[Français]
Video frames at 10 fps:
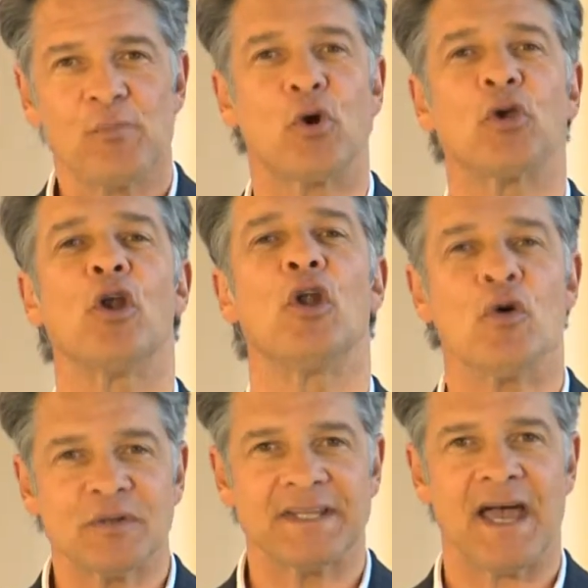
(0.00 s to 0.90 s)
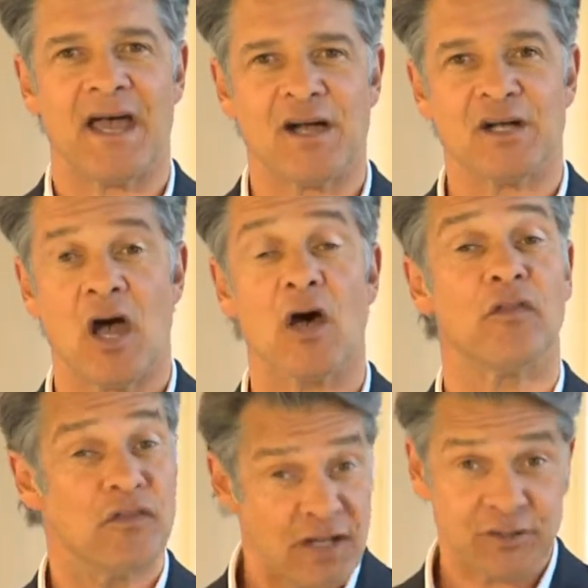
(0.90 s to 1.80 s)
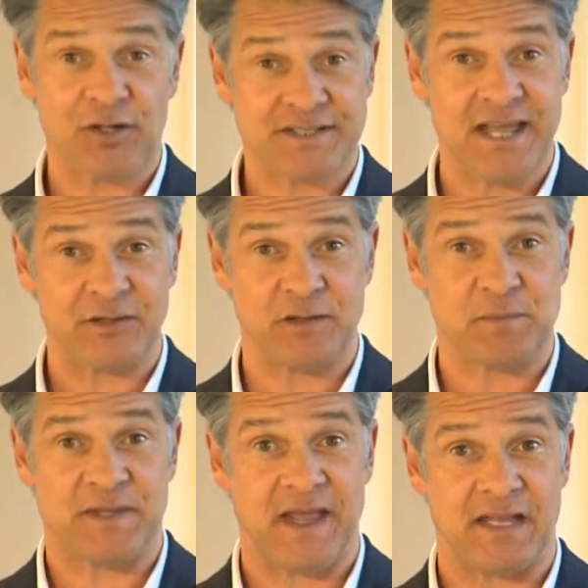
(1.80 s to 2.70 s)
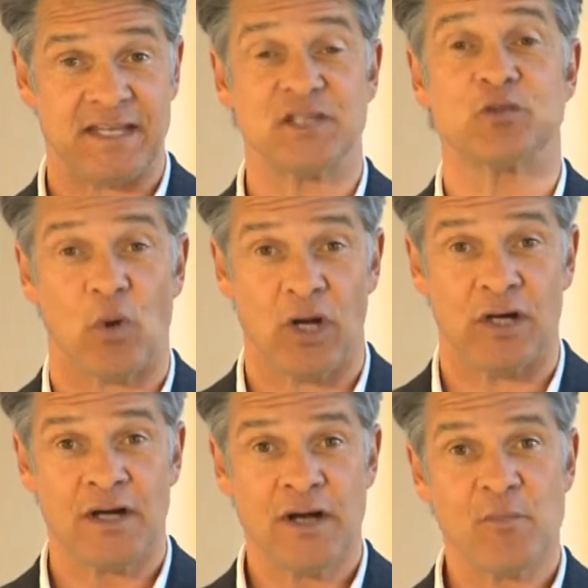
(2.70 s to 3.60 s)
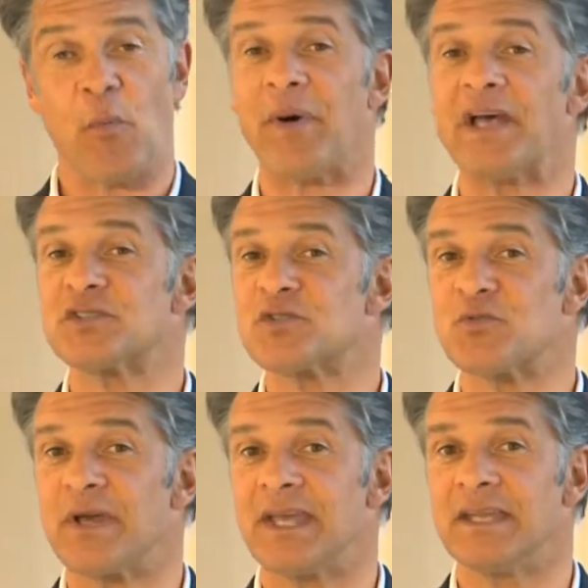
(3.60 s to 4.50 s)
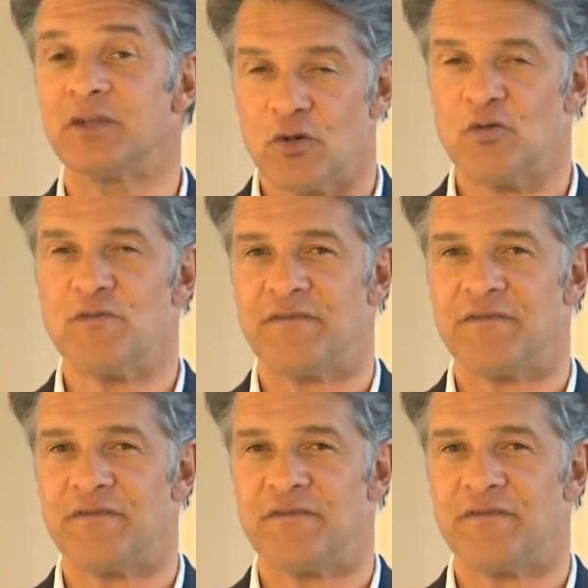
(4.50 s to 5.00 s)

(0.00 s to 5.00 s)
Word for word: pour que longtemps encore notre centre hospitalier soit là pour prendre soin de nos